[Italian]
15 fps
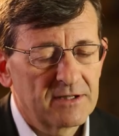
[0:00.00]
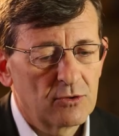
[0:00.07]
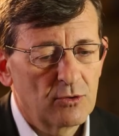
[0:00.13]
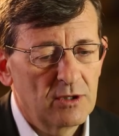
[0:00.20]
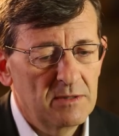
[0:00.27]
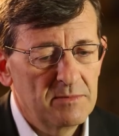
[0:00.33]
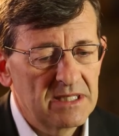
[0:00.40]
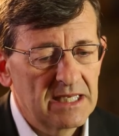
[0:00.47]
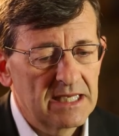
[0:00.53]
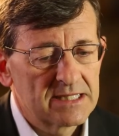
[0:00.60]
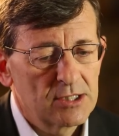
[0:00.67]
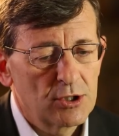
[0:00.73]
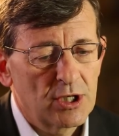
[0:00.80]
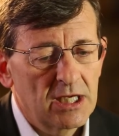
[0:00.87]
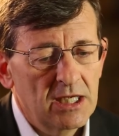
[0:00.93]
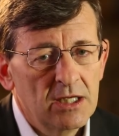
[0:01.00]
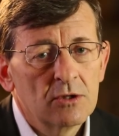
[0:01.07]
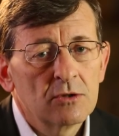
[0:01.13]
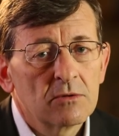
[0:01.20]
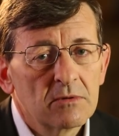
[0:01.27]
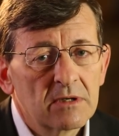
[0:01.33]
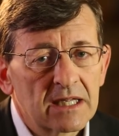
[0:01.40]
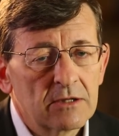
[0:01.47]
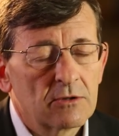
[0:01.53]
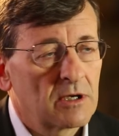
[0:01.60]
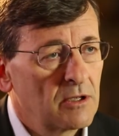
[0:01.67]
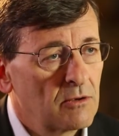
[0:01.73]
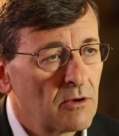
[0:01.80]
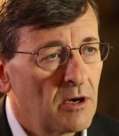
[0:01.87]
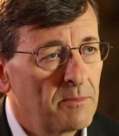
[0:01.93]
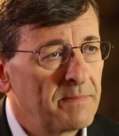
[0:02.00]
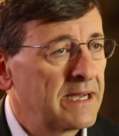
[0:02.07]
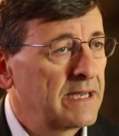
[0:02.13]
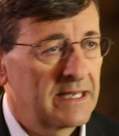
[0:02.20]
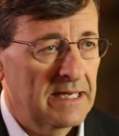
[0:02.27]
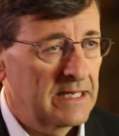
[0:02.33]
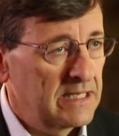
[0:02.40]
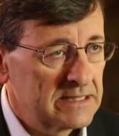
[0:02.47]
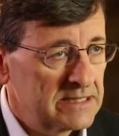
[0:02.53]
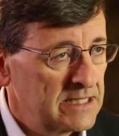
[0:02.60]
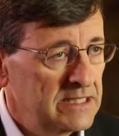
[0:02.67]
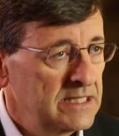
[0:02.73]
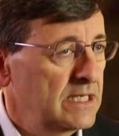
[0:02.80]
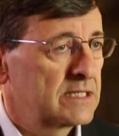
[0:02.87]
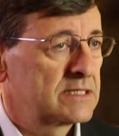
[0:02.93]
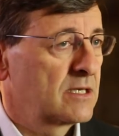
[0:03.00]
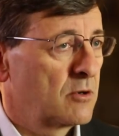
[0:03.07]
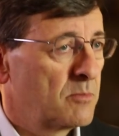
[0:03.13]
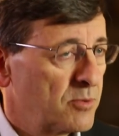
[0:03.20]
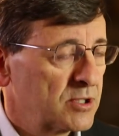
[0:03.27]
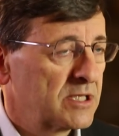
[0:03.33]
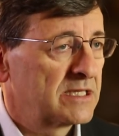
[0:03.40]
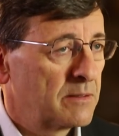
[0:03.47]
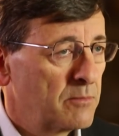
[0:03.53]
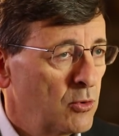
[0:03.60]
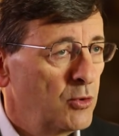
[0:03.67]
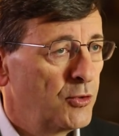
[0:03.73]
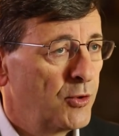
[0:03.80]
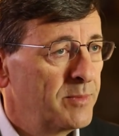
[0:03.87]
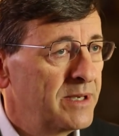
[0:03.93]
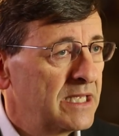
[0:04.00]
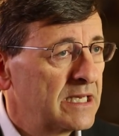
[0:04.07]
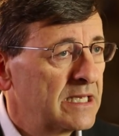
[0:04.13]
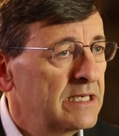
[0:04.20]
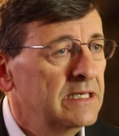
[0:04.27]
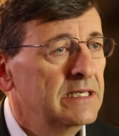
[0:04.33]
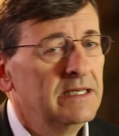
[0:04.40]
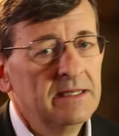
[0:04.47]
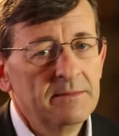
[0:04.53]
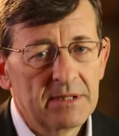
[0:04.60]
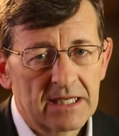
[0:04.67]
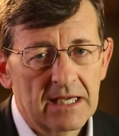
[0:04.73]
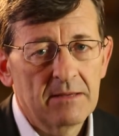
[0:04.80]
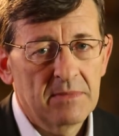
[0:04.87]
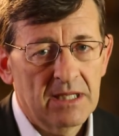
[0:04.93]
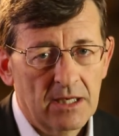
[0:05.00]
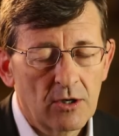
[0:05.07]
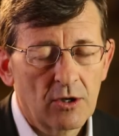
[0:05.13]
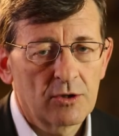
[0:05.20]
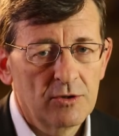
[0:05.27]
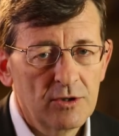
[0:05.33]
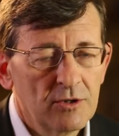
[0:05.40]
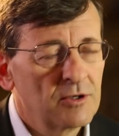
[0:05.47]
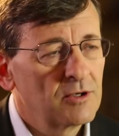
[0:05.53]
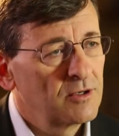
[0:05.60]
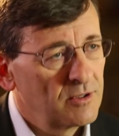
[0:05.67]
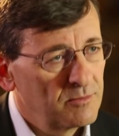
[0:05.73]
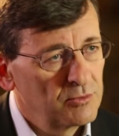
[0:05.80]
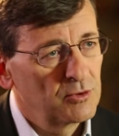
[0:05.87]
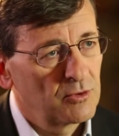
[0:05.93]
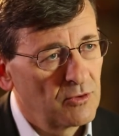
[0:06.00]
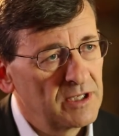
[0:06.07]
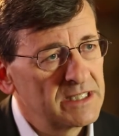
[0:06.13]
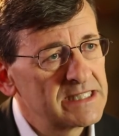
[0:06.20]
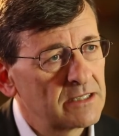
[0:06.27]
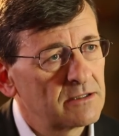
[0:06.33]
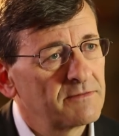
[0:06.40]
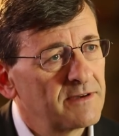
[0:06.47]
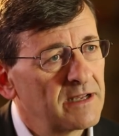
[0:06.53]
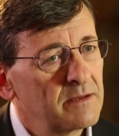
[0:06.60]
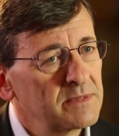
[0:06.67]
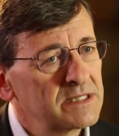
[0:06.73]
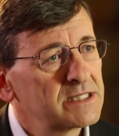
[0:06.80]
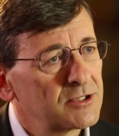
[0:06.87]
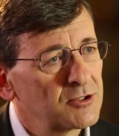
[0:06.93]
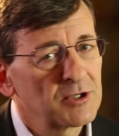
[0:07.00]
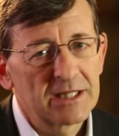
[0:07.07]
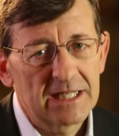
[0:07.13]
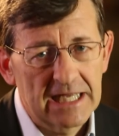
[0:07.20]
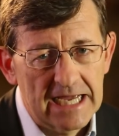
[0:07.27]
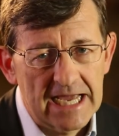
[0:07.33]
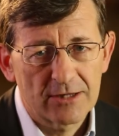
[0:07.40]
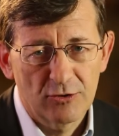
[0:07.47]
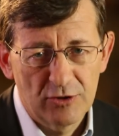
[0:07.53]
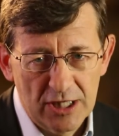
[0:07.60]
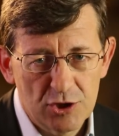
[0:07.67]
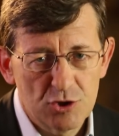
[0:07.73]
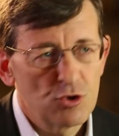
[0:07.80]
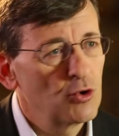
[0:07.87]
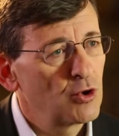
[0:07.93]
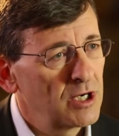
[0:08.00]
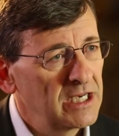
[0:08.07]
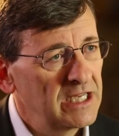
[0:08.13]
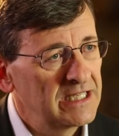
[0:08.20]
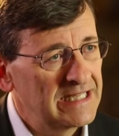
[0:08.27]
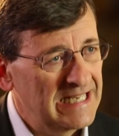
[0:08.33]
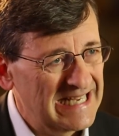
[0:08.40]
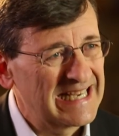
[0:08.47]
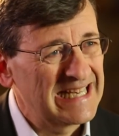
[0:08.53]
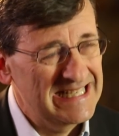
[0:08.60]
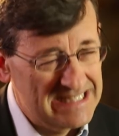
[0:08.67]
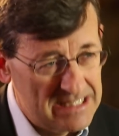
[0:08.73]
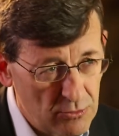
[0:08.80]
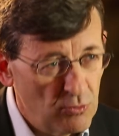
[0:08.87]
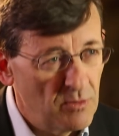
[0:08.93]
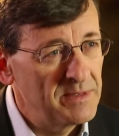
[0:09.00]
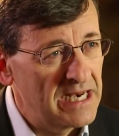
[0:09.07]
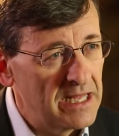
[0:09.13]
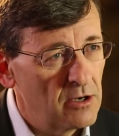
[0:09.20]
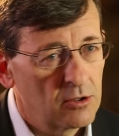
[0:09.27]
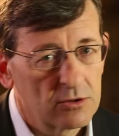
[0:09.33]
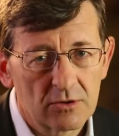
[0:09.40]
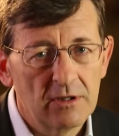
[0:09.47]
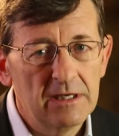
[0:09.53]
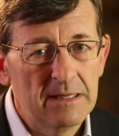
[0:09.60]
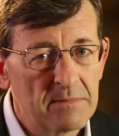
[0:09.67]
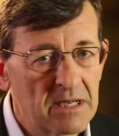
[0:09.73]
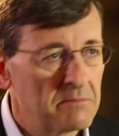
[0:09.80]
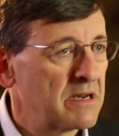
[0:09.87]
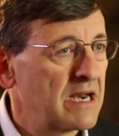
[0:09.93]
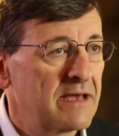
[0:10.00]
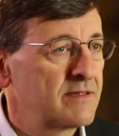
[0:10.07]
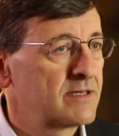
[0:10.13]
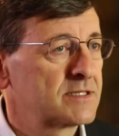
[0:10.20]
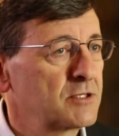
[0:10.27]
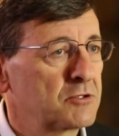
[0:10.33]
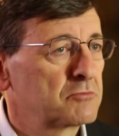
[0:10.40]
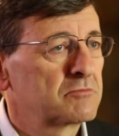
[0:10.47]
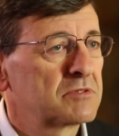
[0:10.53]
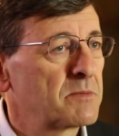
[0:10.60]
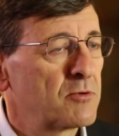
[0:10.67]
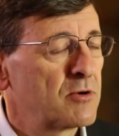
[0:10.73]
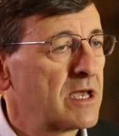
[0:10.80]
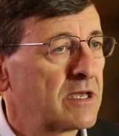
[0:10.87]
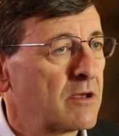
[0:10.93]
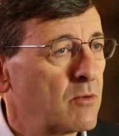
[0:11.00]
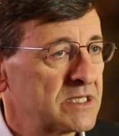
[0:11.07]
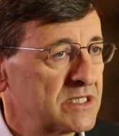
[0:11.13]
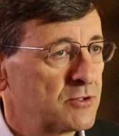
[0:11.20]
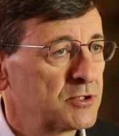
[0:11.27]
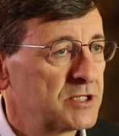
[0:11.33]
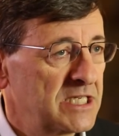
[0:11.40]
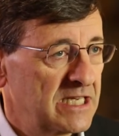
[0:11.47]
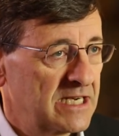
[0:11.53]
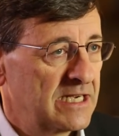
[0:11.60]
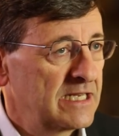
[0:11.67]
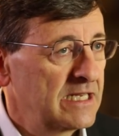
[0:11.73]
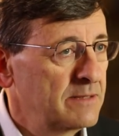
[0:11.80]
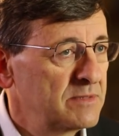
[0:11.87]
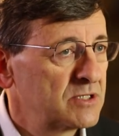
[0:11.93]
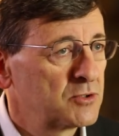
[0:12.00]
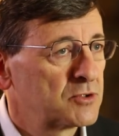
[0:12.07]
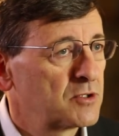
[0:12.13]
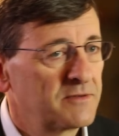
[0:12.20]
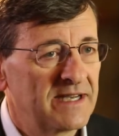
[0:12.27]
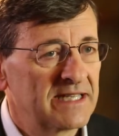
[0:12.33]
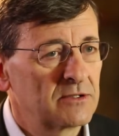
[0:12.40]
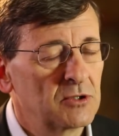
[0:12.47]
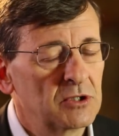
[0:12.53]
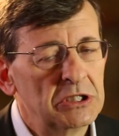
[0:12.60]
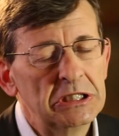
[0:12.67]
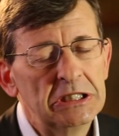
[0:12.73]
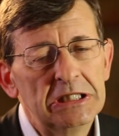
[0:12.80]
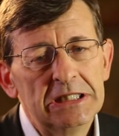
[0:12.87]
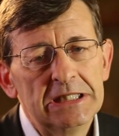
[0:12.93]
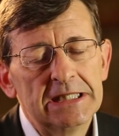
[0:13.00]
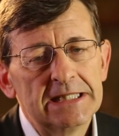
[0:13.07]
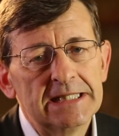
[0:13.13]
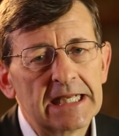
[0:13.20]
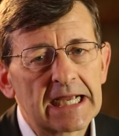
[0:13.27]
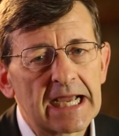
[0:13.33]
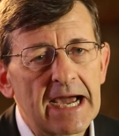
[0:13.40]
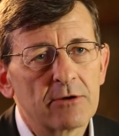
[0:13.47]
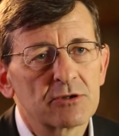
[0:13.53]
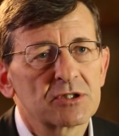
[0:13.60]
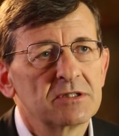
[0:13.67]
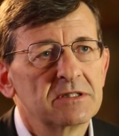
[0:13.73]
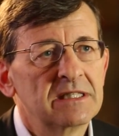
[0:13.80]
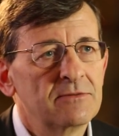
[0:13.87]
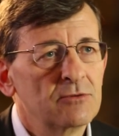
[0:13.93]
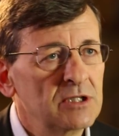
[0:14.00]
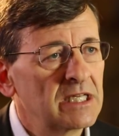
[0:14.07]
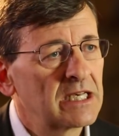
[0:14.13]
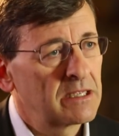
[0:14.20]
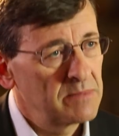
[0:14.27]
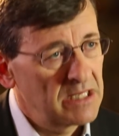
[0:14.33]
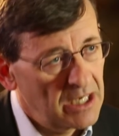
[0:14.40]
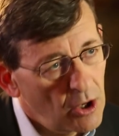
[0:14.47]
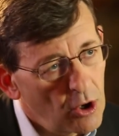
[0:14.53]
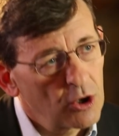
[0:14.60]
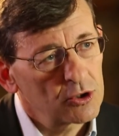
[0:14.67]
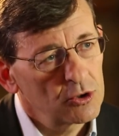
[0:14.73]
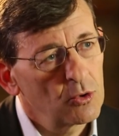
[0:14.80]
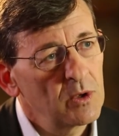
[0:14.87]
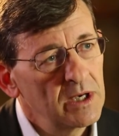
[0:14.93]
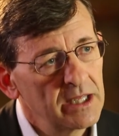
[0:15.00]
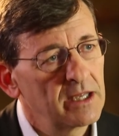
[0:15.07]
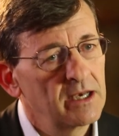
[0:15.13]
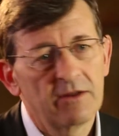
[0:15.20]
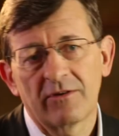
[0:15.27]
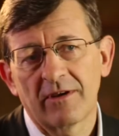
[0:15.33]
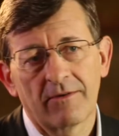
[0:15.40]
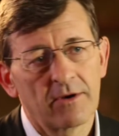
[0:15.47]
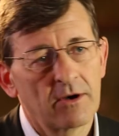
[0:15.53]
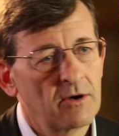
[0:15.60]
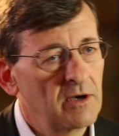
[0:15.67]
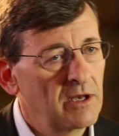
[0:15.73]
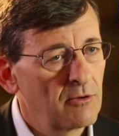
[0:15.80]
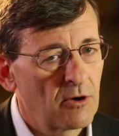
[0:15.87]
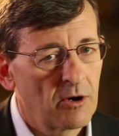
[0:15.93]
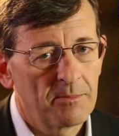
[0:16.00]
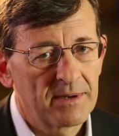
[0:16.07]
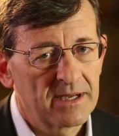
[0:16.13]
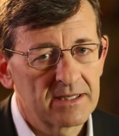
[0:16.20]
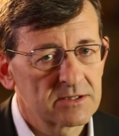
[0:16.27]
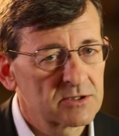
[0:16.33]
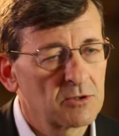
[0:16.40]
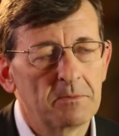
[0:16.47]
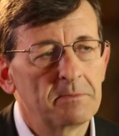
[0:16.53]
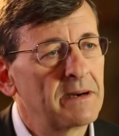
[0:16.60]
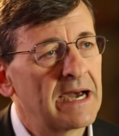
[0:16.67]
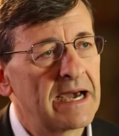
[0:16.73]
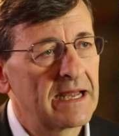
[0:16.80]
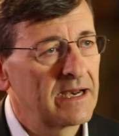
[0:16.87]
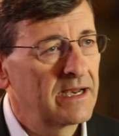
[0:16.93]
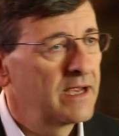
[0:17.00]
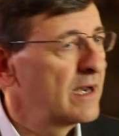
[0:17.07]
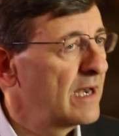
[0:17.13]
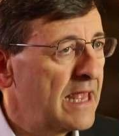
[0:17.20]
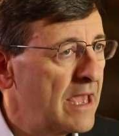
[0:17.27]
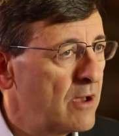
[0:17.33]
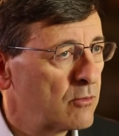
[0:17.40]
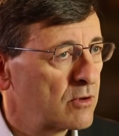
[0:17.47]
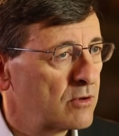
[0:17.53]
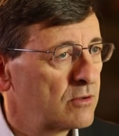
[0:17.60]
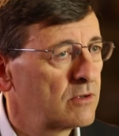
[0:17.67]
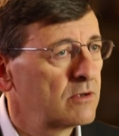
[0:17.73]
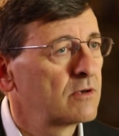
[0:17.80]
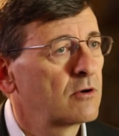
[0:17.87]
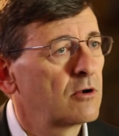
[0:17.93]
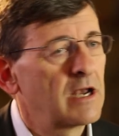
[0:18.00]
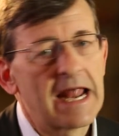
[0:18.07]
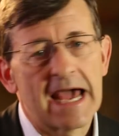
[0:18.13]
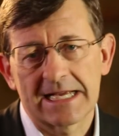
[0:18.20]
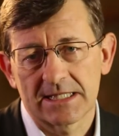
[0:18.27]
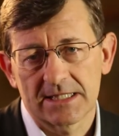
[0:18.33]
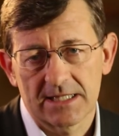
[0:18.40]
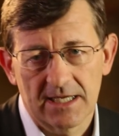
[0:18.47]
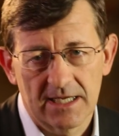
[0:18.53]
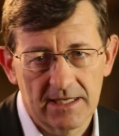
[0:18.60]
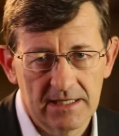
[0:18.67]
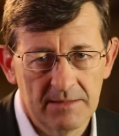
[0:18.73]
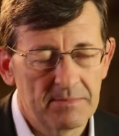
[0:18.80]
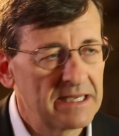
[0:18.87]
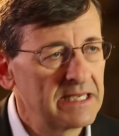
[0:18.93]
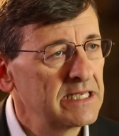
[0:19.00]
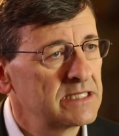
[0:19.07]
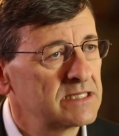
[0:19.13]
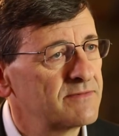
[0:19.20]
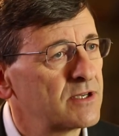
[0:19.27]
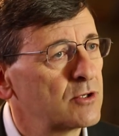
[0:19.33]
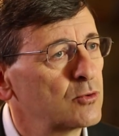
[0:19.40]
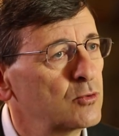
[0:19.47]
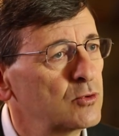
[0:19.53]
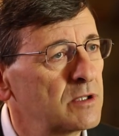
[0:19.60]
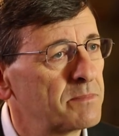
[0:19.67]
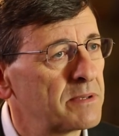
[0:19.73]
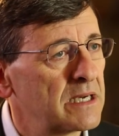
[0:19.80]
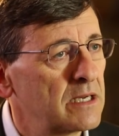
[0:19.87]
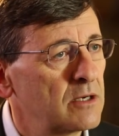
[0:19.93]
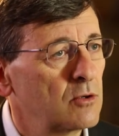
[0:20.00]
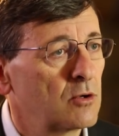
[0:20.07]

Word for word: fattori di mitigazione. Io credo che l'Europa, che, che se ne dica, si è comportata molto bene perché mi ricordo io appunto ho iniziato a fare l'amministratore delegato nei giorni della crisi nel 2008, Lehman Brothers, io non sapevo neanche quasi cos'era e mi sono trovato nel caos. Devo dire che mi ricordo quelli che dicevano l'Europa scompare, l'euro collassa, i paesi vanno tutti per la